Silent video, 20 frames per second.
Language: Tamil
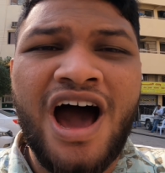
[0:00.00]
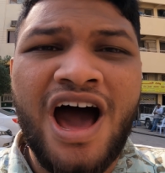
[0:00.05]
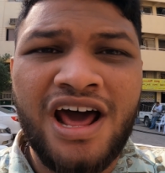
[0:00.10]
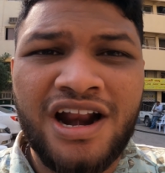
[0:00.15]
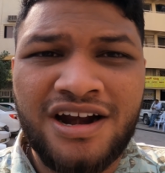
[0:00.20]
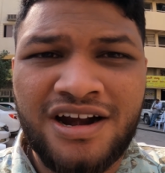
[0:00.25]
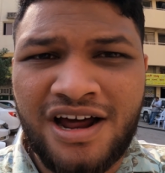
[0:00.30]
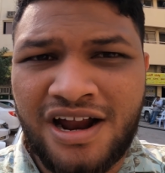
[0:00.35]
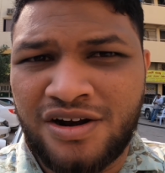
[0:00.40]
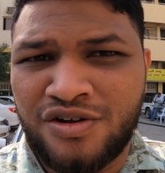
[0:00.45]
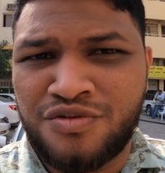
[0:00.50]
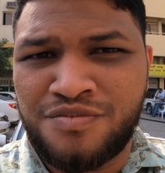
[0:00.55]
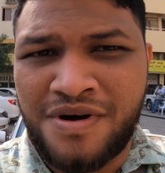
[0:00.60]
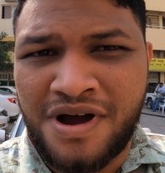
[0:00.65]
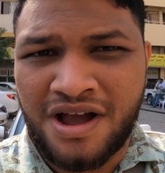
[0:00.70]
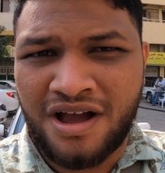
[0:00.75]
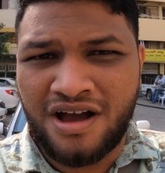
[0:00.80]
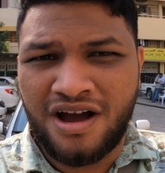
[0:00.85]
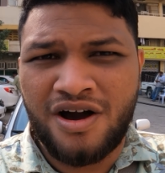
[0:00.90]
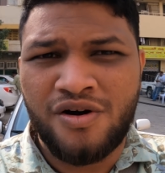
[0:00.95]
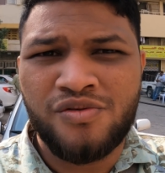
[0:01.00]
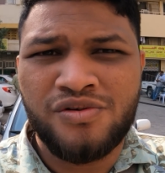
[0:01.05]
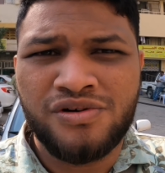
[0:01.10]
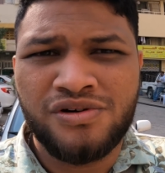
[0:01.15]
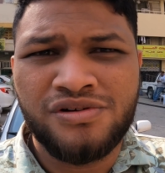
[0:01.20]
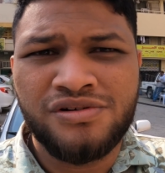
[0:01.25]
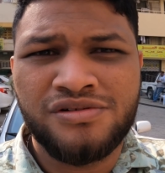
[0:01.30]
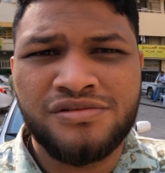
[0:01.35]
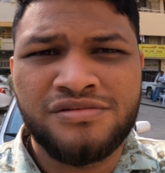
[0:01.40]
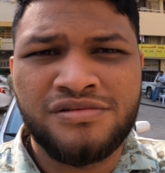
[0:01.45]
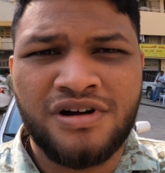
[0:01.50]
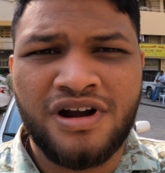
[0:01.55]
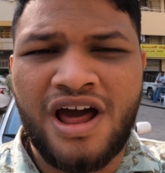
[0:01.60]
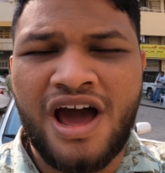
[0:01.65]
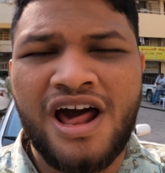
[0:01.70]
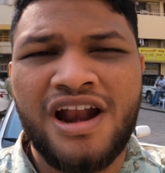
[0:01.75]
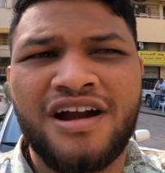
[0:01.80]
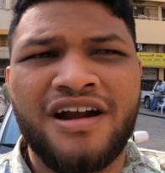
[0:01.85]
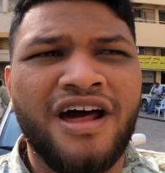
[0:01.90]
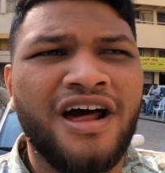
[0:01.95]
ஆறு நாளும் மக்காவும்
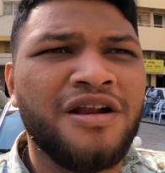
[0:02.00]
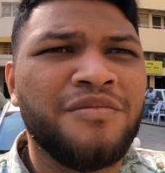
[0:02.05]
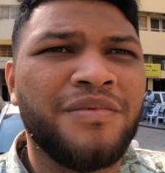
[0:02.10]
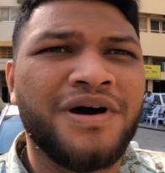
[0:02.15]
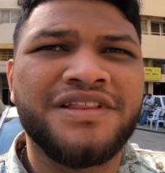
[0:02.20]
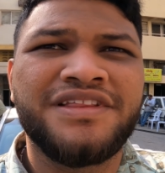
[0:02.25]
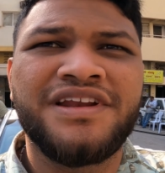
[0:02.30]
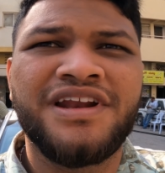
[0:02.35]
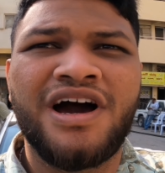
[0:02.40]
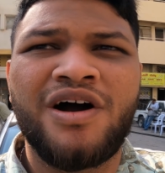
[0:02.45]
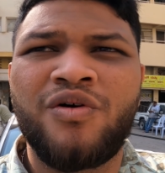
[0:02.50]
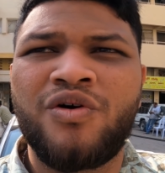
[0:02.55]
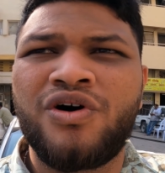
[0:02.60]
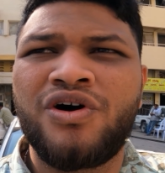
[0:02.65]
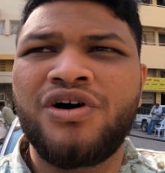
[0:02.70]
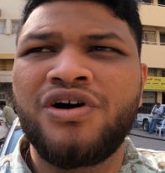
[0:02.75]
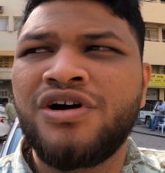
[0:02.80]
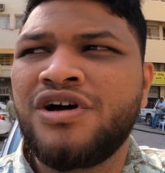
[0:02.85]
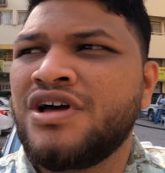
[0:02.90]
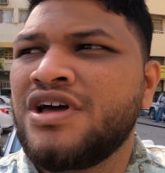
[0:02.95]
நாலு நாள் மதினாவும்